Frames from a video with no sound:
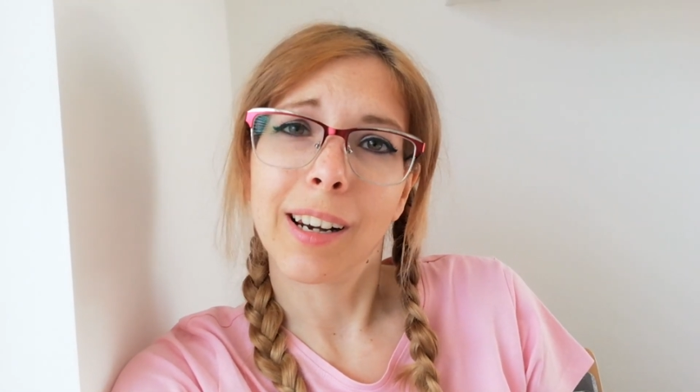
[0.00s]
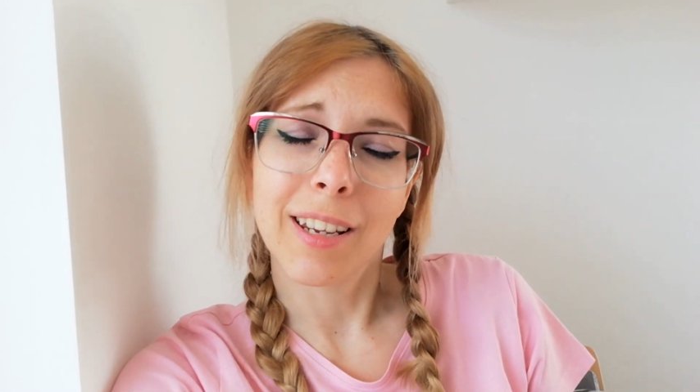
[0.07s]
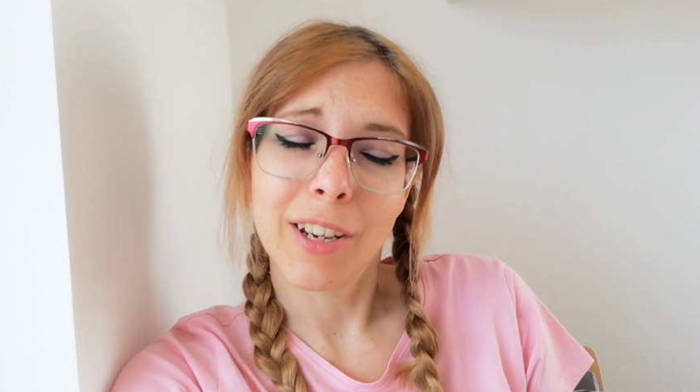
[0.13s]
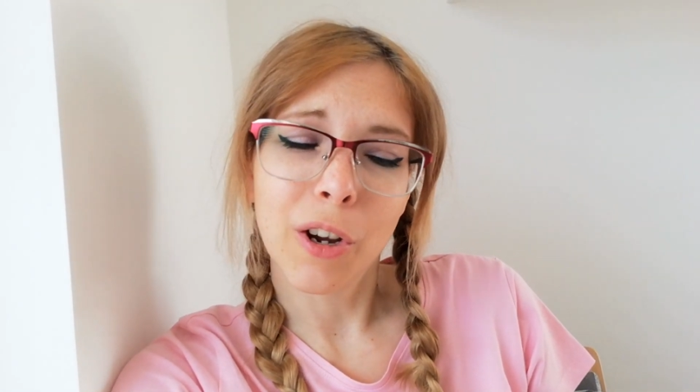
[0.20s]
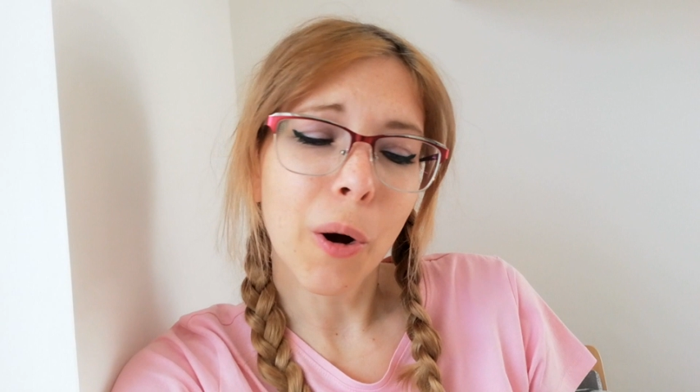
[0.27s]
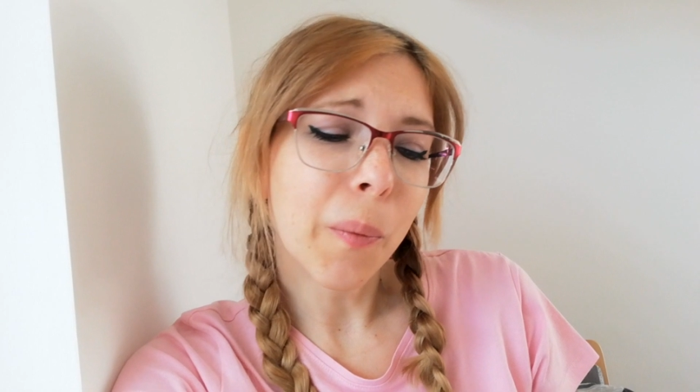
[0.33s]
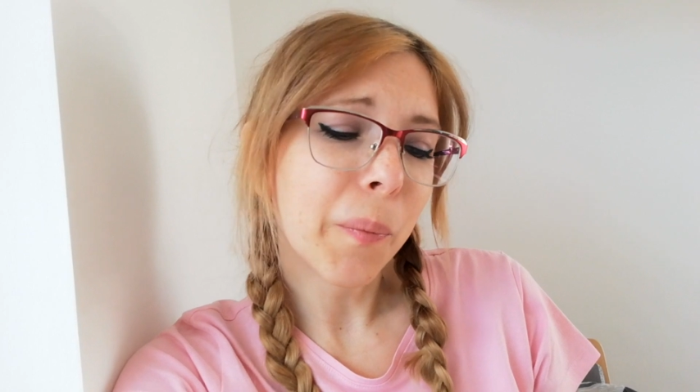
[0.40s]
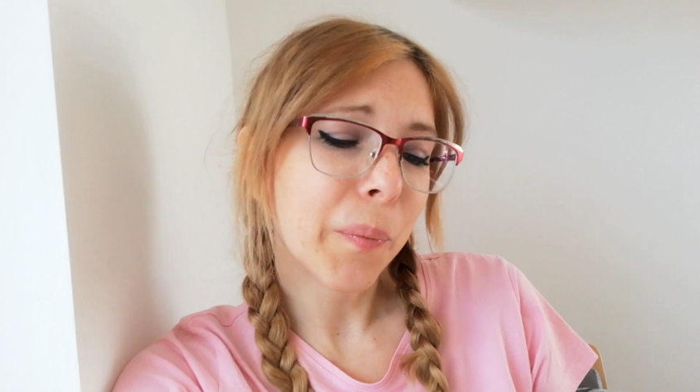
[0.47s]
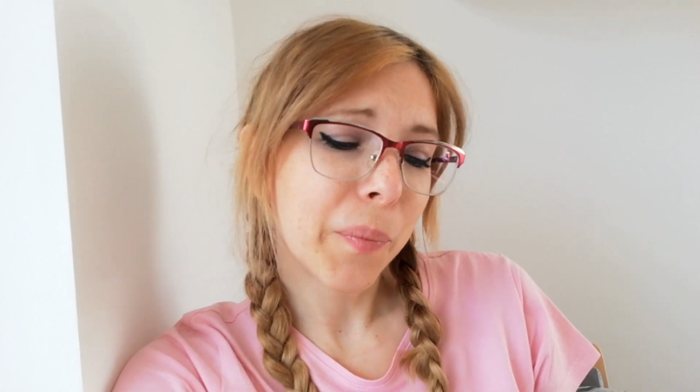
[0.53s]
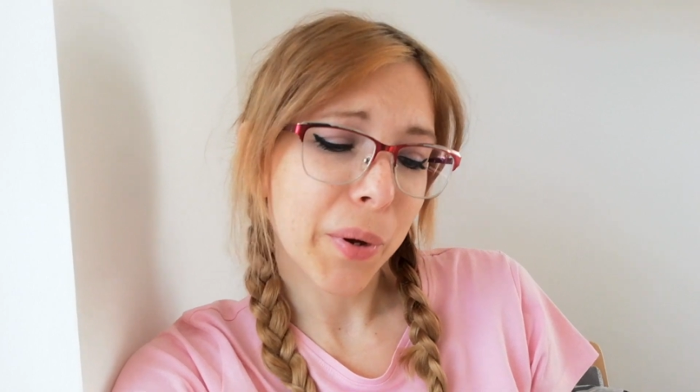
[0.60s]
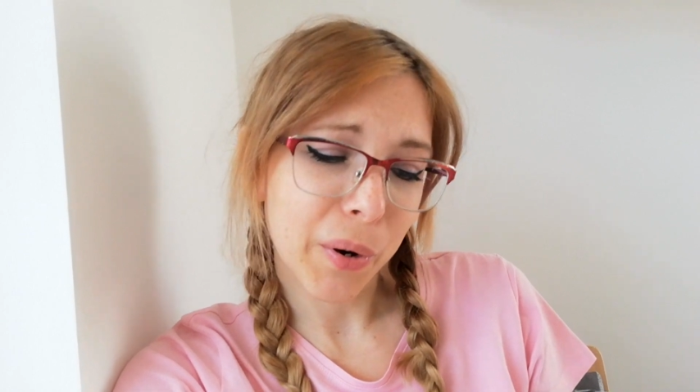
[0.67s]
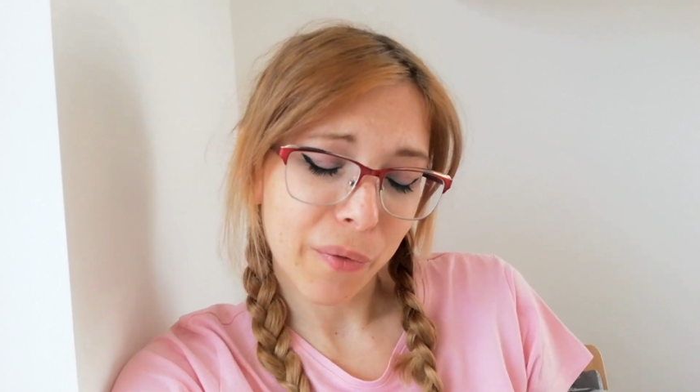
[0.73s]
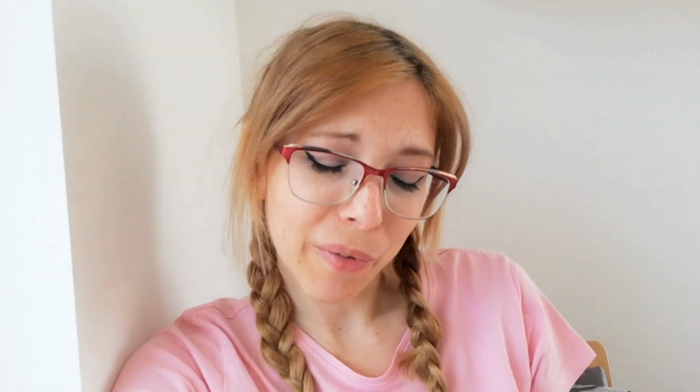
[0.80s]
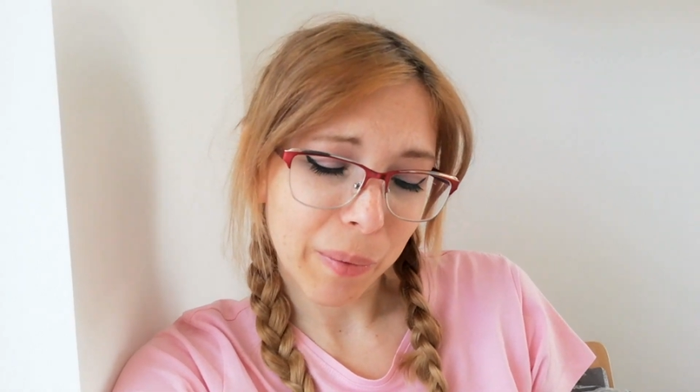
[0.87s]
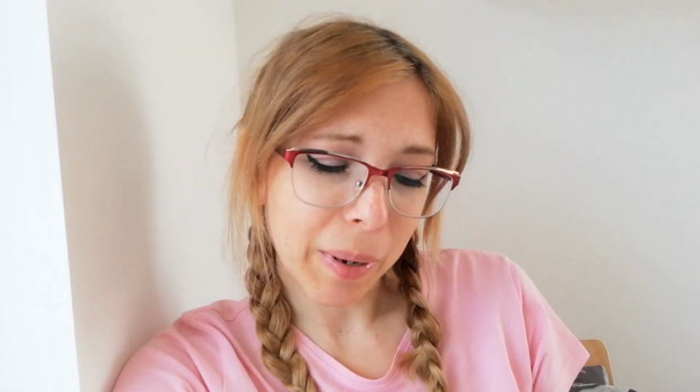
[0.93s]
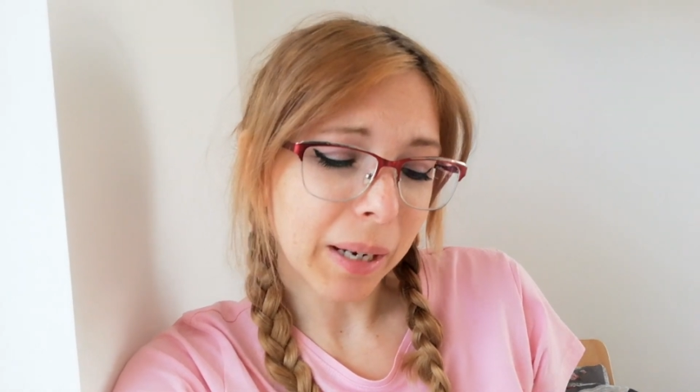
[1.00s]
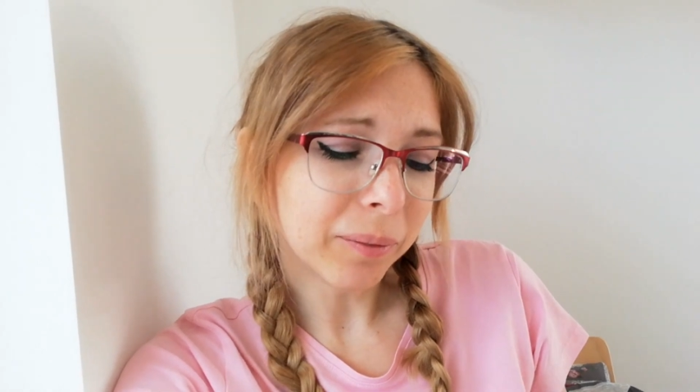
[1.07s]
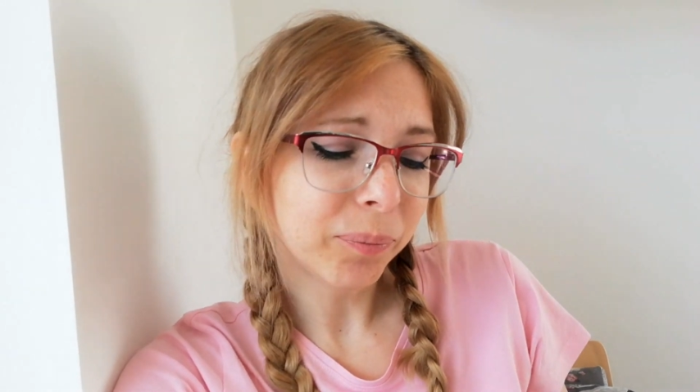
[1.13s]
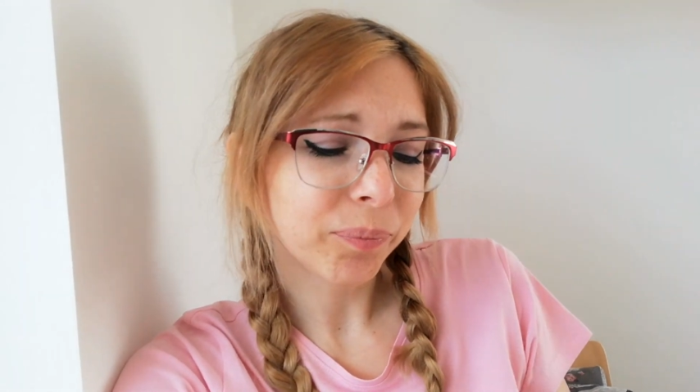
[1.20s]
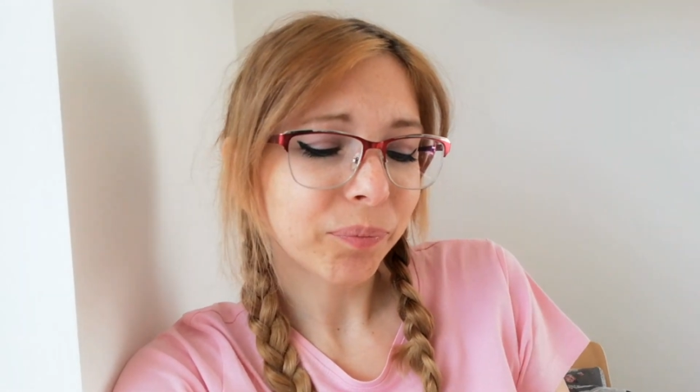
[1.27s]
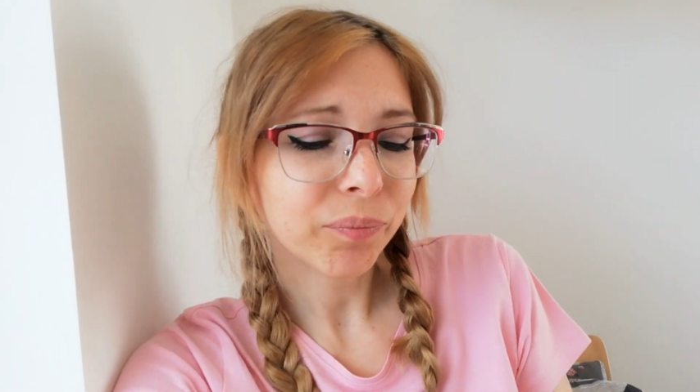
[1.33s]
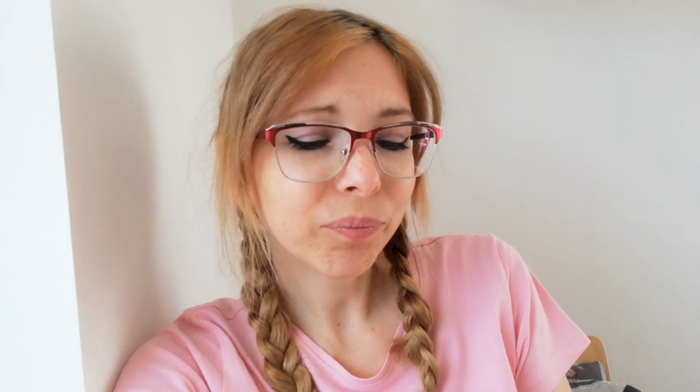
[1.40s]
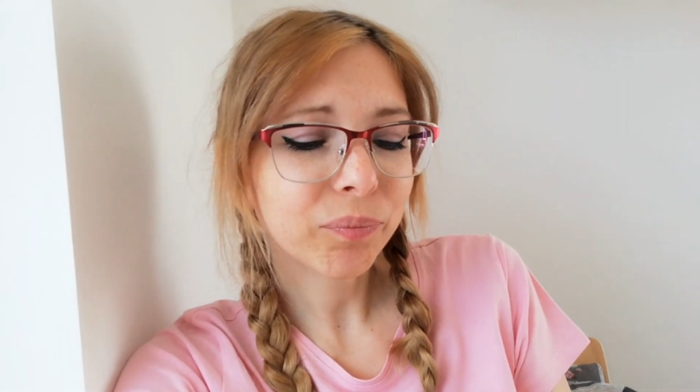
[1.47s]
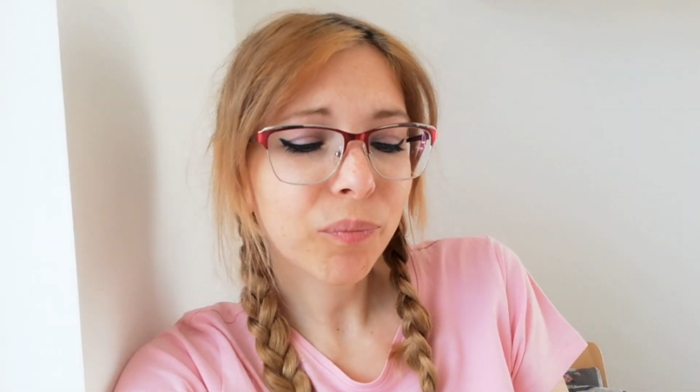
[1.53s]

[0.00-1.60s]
io, però vabbè